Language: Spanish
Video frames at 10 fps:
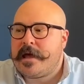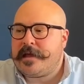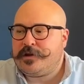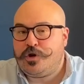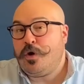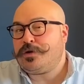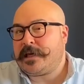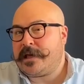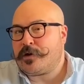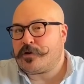yo te
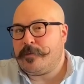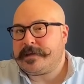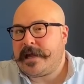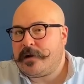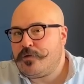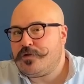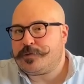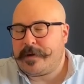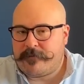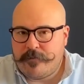quiero recomendar algunos
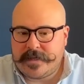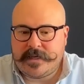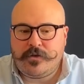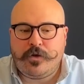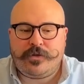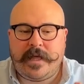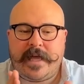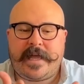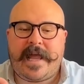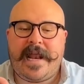perfumes en donde
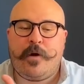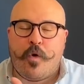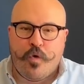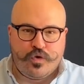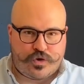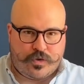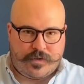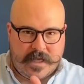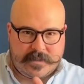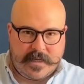el uso
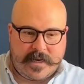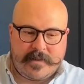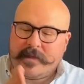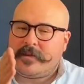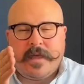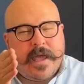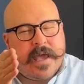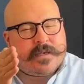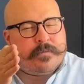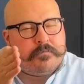de este ingrediente
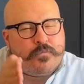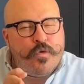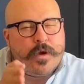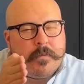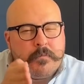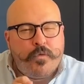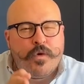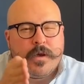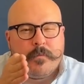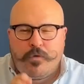es muy,
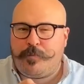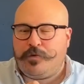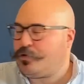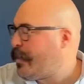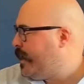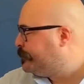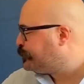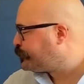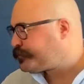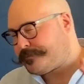muy, muy puntual.
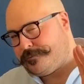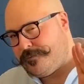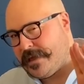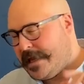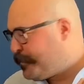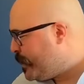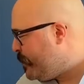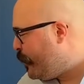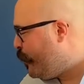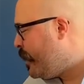Y el
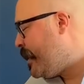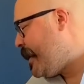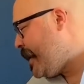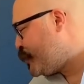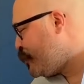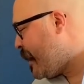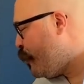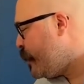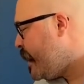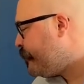primero es una
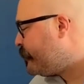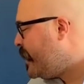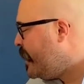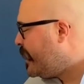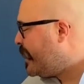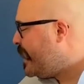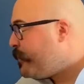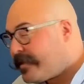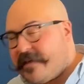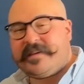joya, que la
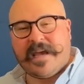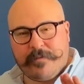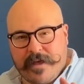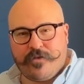verdad ya he hablado